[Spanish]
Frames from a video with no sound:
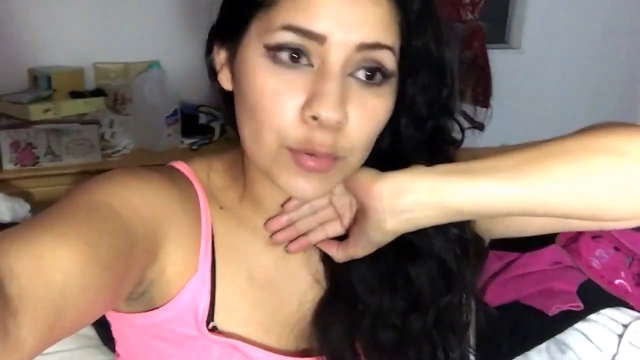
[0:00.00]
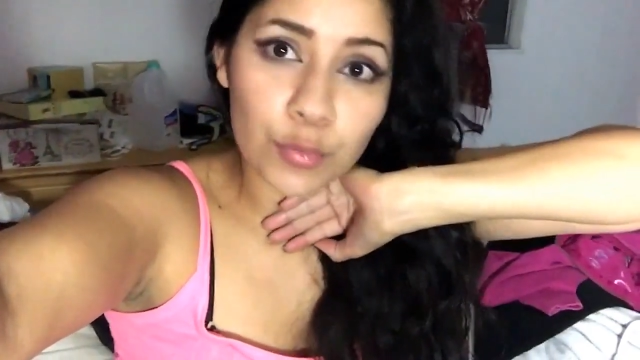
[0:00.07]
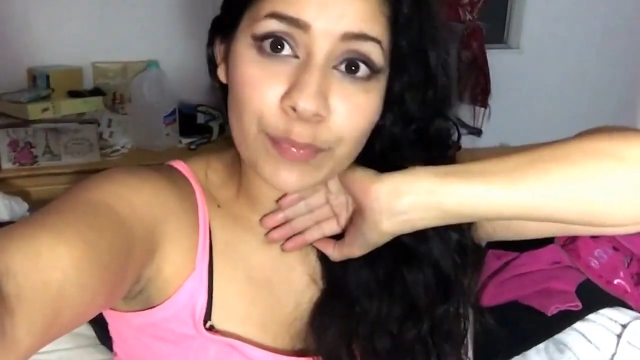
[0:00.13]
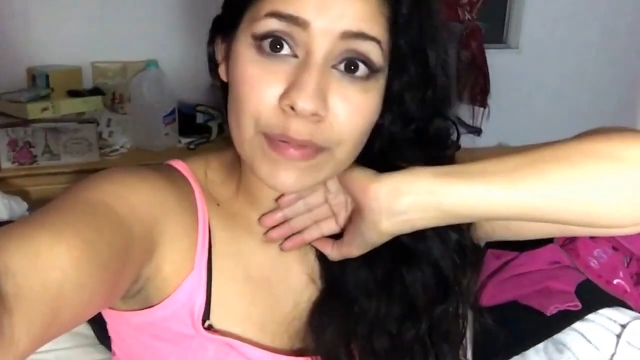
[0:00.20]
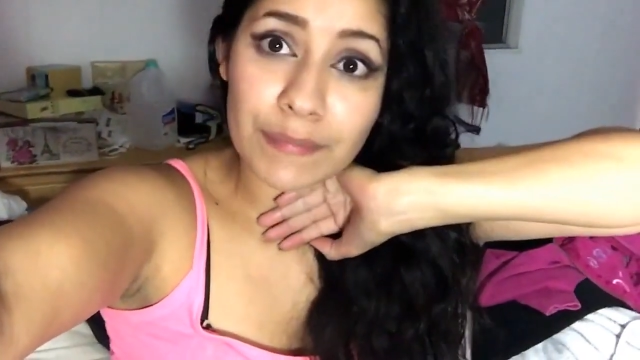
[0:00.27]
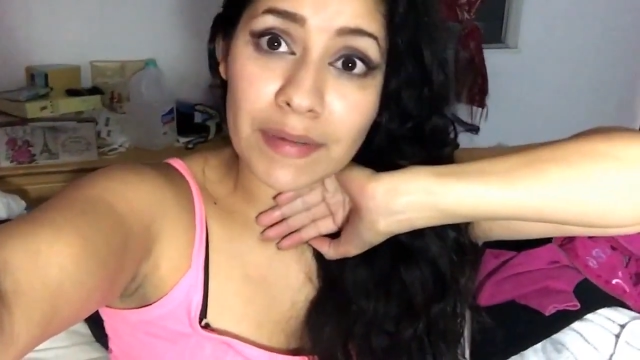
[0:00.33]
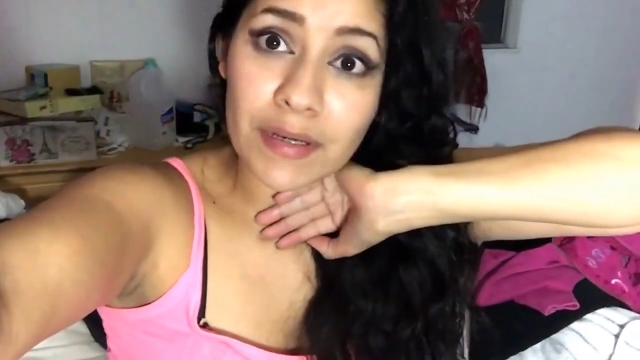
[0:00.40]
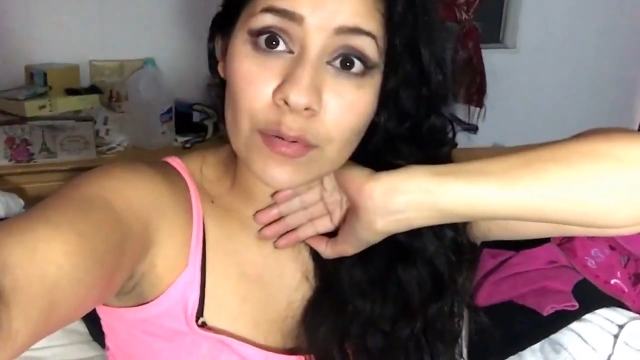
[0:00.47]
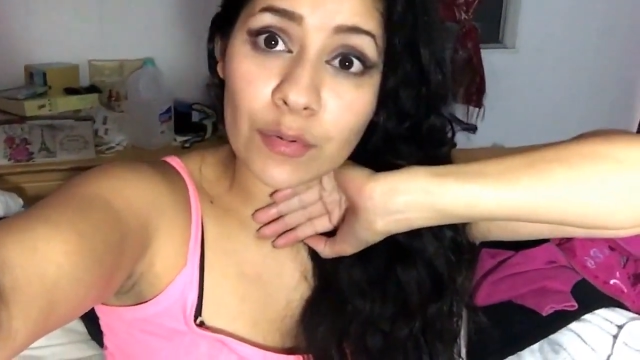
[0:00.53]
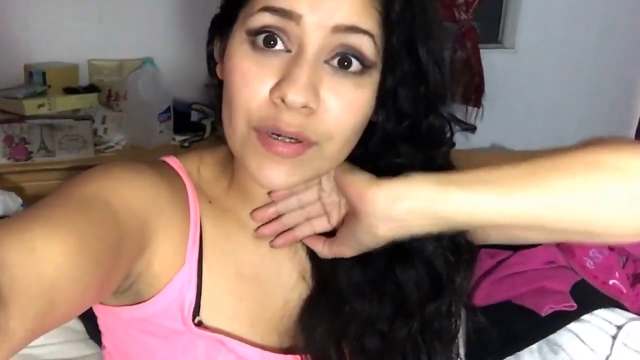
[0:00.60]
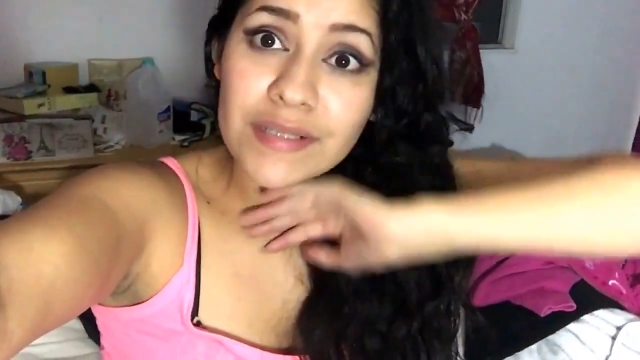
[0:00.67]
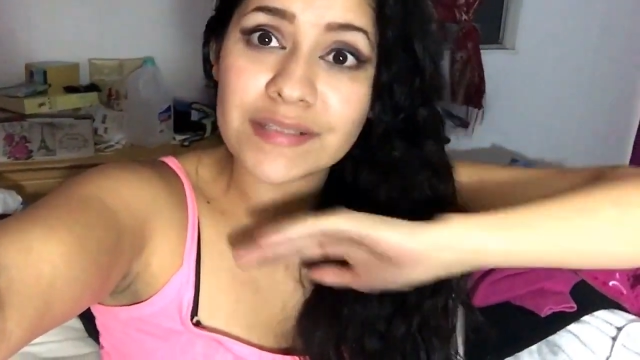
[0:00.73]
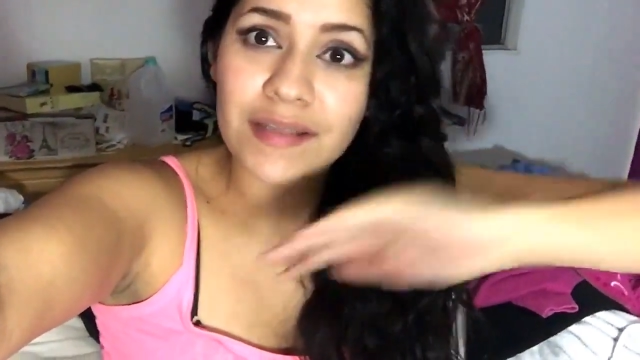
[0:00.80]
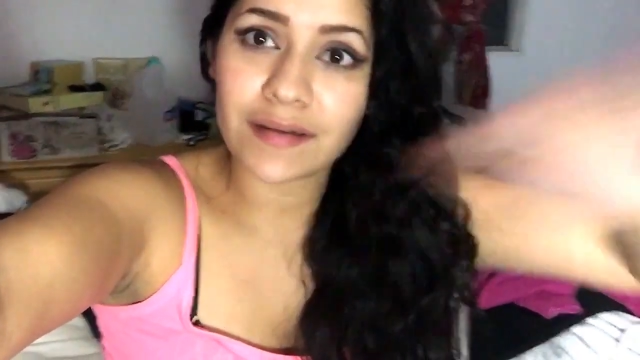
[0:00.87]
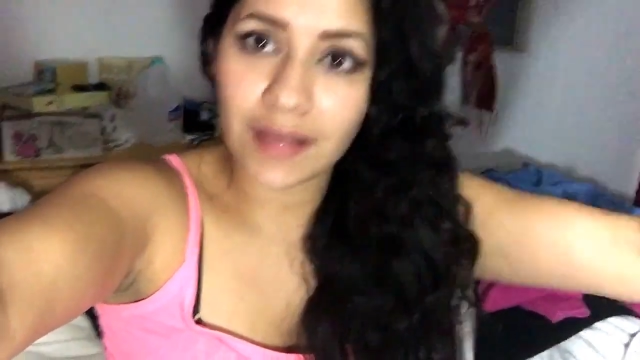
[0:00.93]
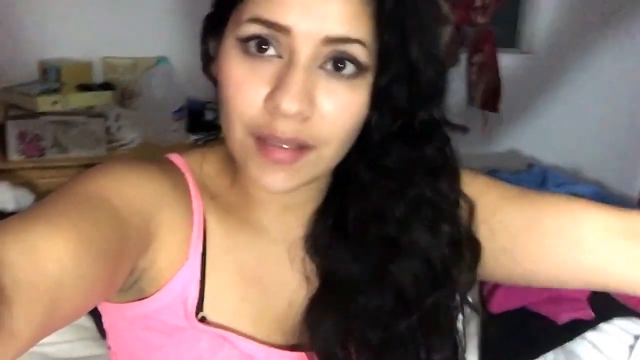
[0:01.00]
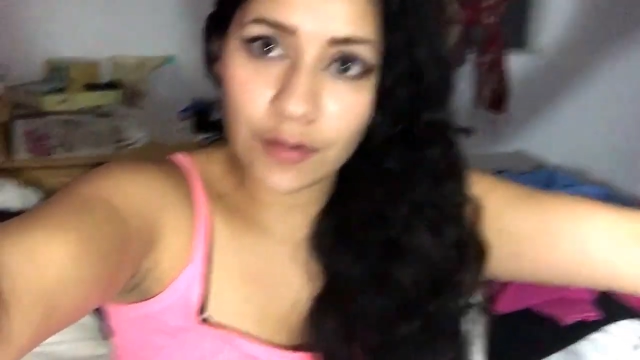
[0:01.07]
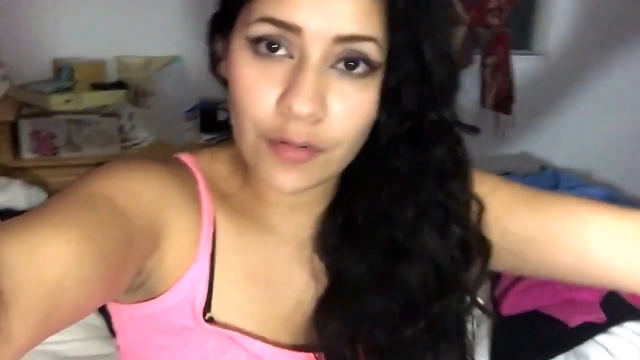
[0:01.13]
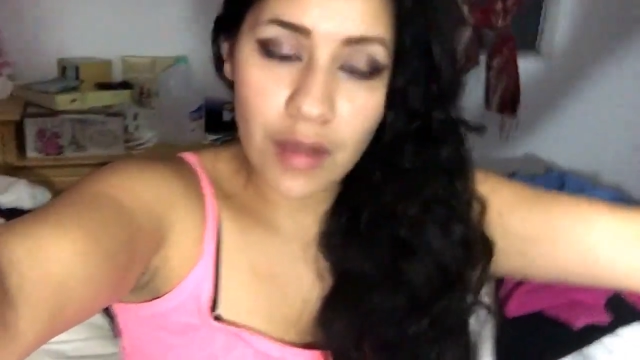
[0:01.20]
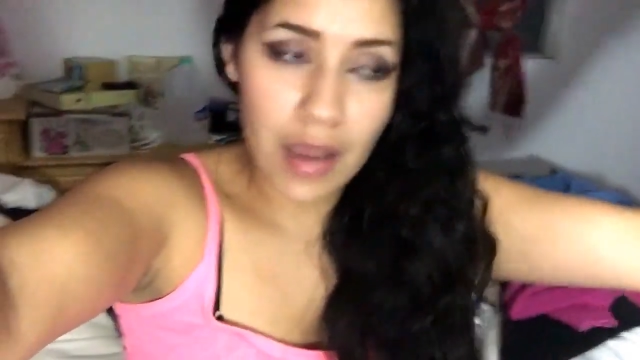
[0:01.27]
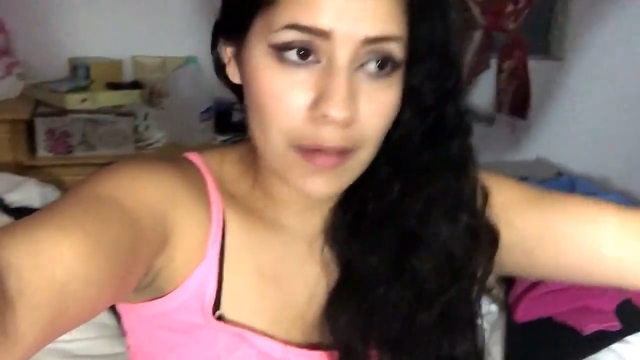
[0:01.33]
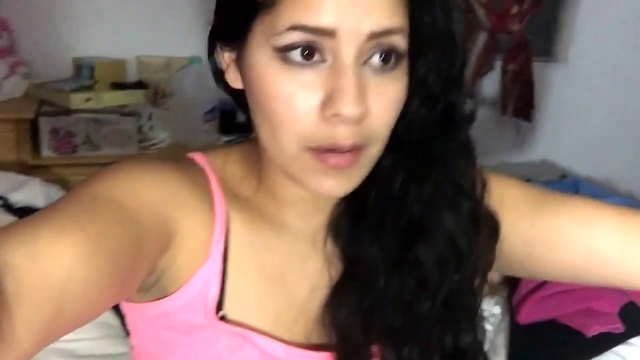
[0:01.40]
primer lunes de
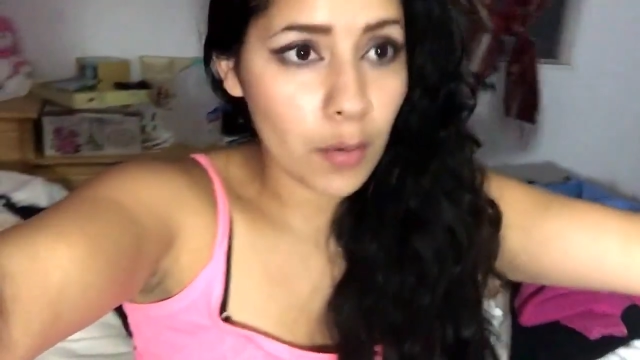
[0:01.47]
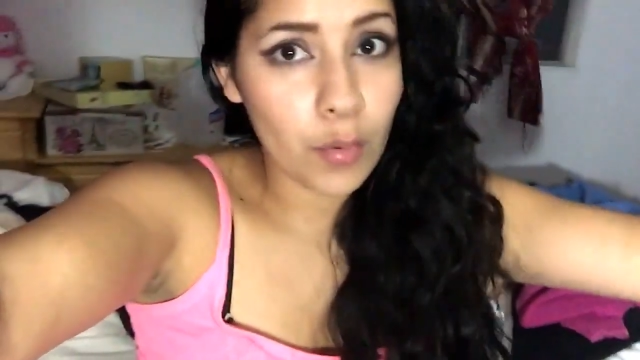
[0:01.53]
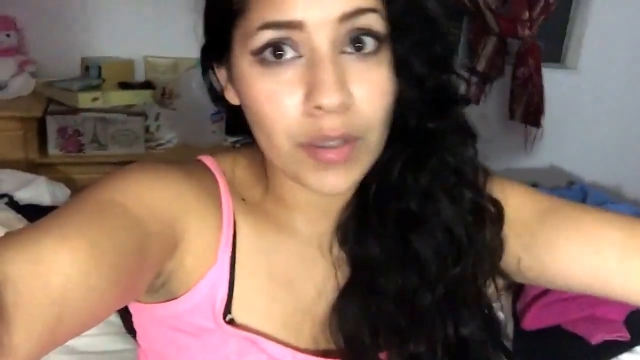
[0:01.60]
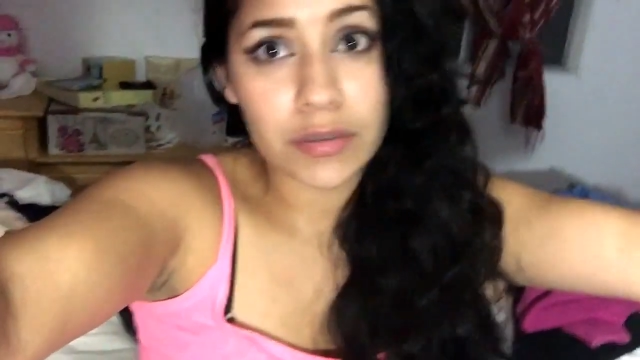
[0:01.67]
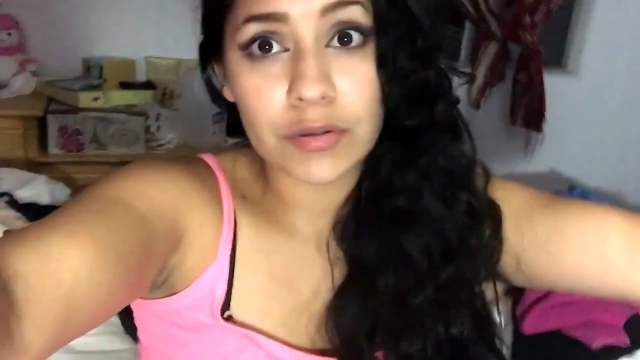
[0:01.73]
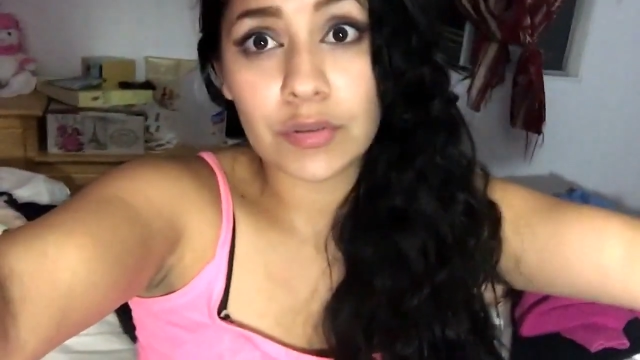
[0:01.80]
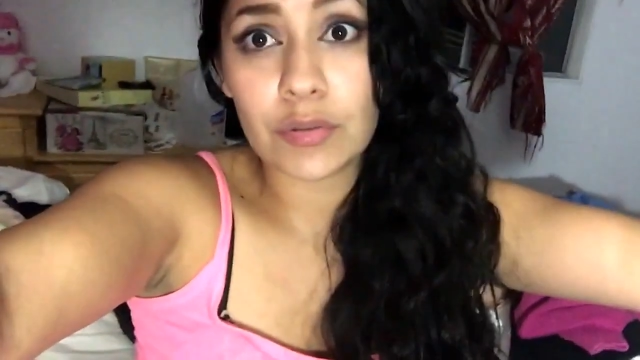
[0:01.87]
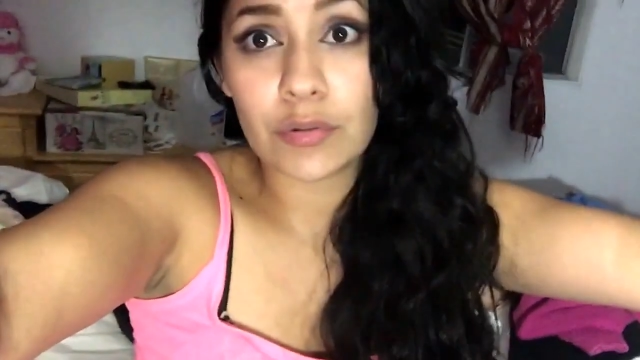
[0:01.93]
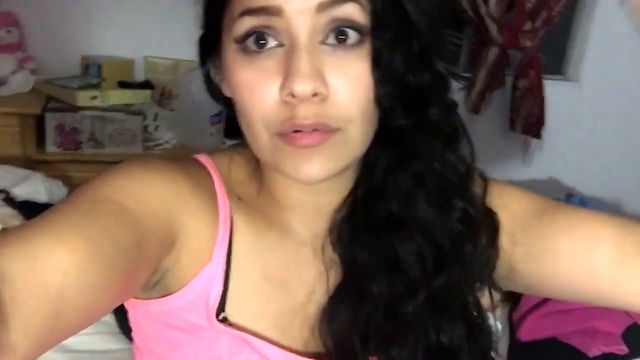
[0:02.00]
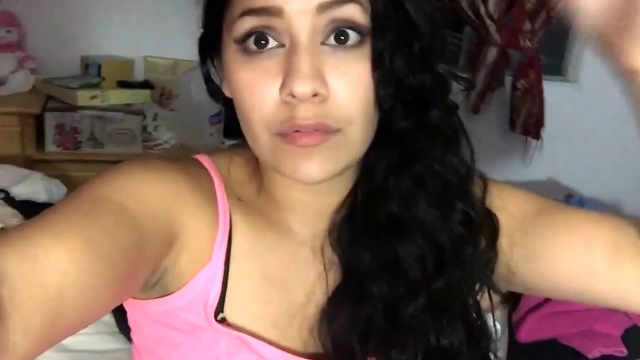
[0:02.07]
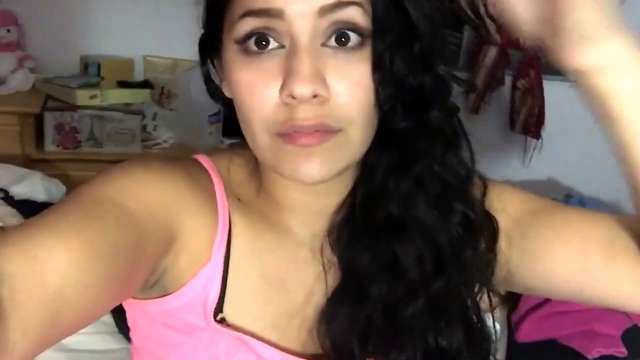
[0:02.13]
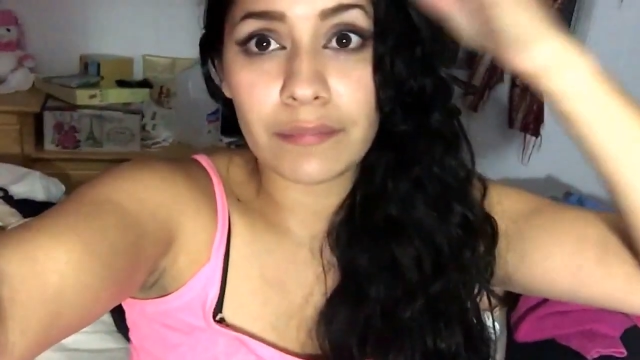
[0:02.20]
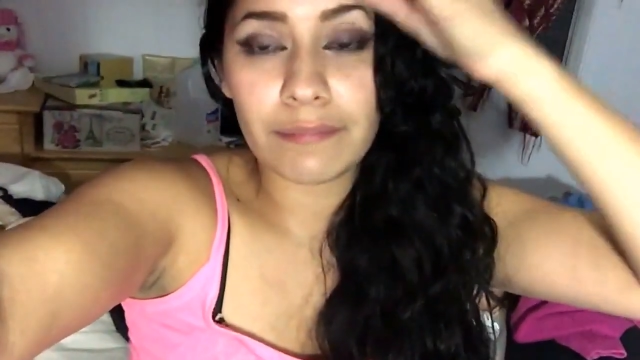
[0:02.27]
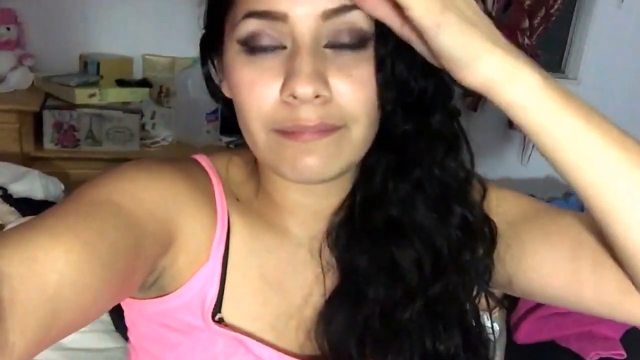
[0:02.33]
enero a ver cuánto